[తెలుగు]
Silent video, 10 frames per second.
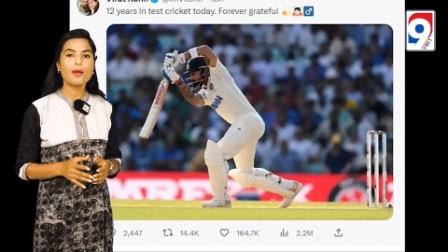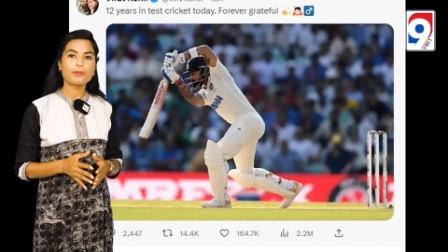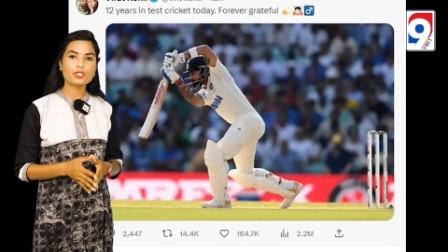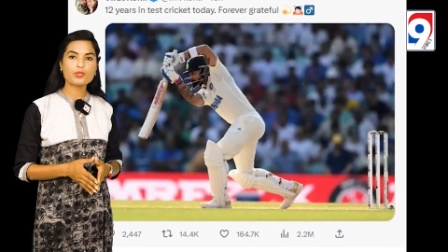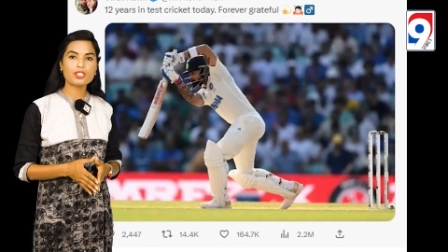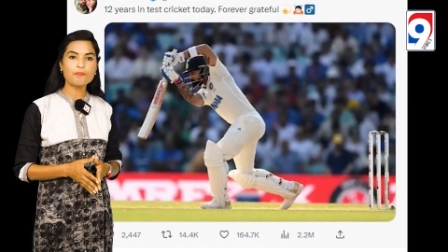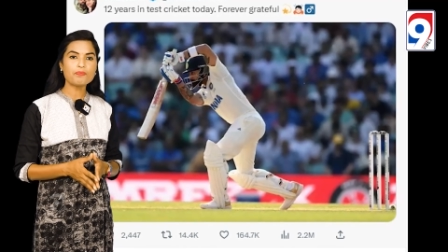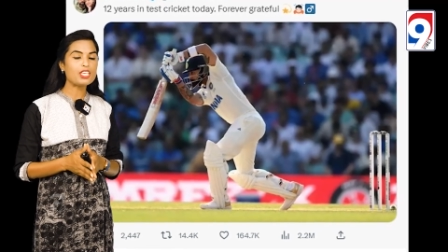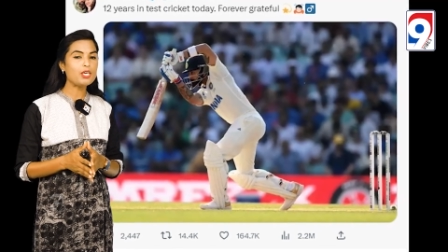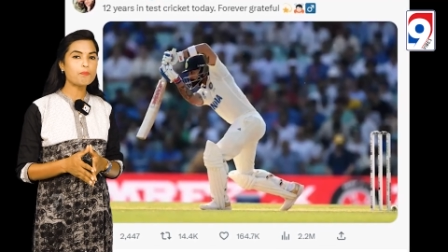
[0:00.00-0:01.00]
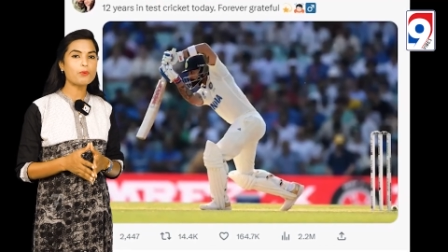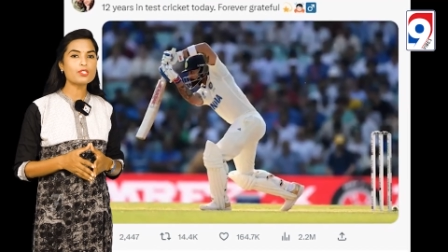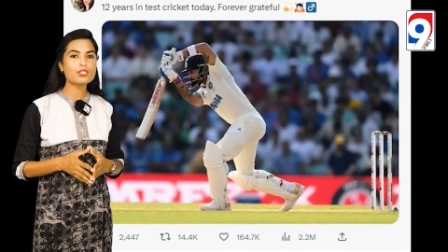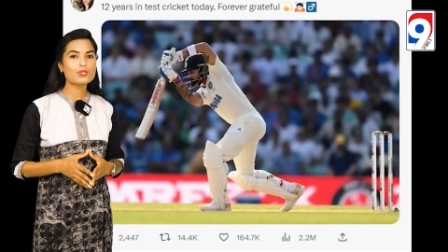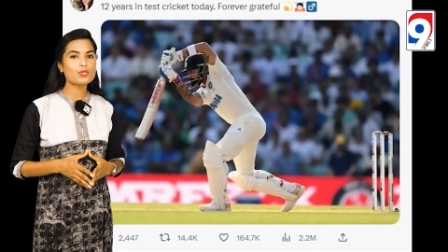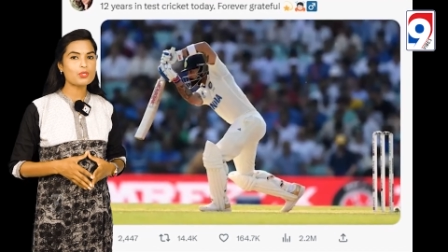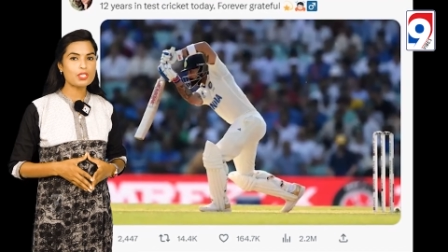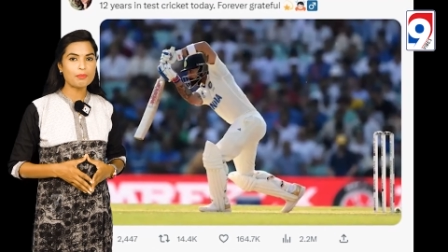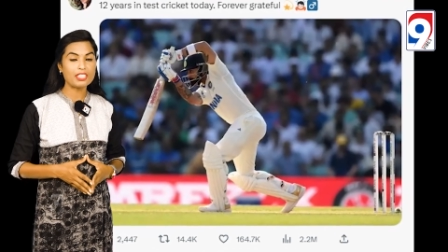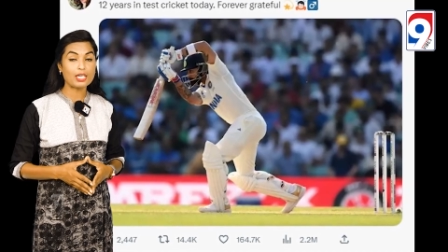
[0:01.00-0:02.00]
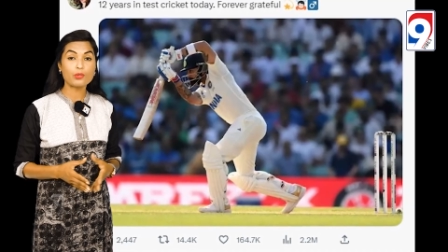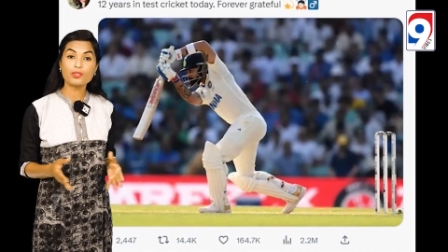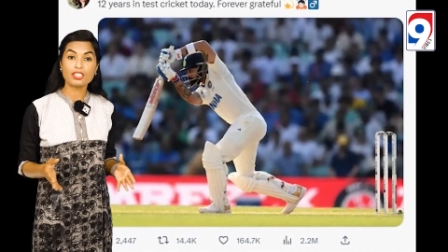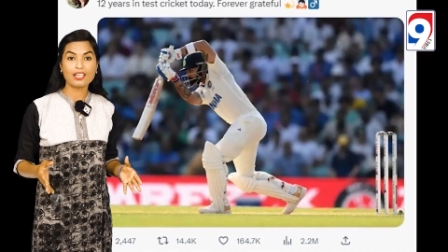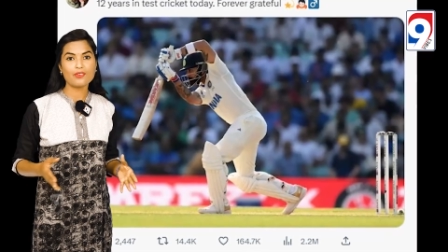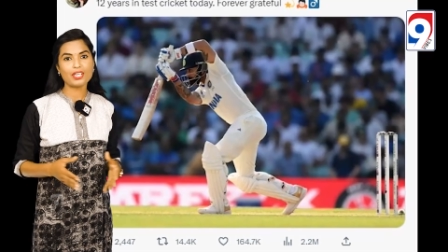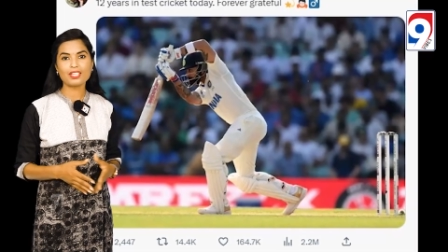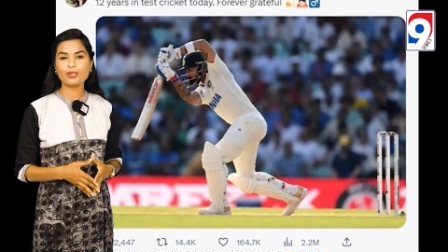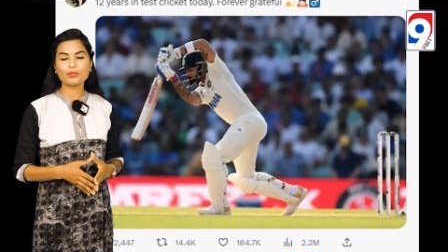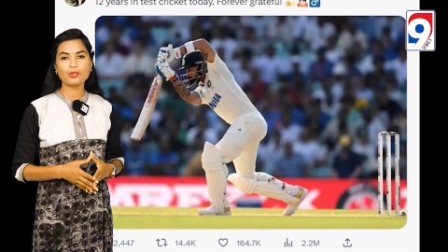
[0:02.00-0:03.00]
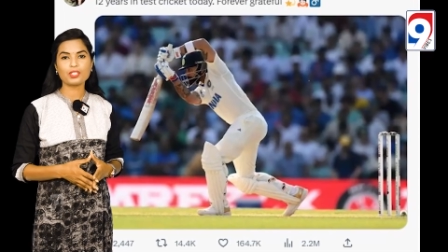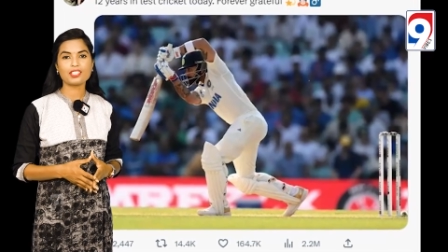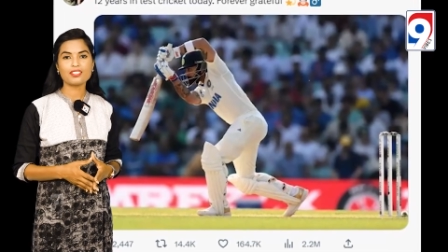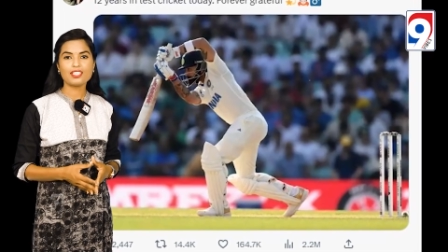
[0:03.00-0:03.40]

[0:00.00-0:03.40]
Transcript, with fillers: ప్రస్తుతం ఈ పోస్ట్ సోషల్ మీడియాలో తెగ వైరల్ అవుతోంది